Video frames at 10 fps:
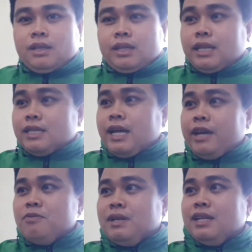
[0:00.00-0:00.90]
Thì tài
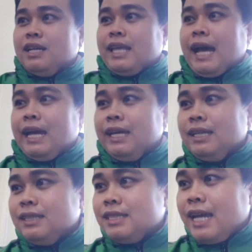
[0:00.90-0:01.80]
xế của mình à,
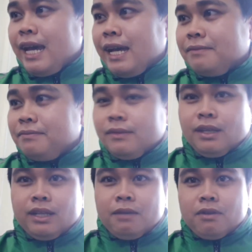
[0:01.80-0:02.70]
chạy xe
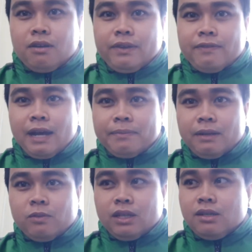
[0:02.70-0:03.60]
nếu mà có vi phạm
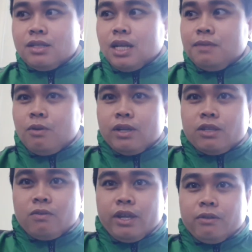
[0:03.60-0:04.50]
trong cái ứng xử một cái
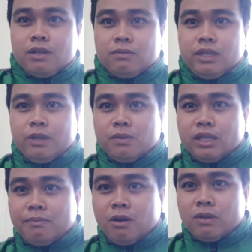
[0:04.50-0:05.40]
số điều trong như điều
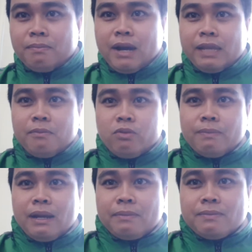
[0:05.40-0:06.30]

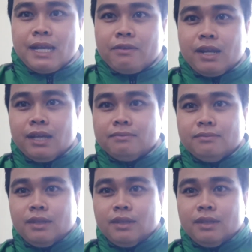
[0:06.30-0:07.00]
10.1.3.4.5.6 gì đó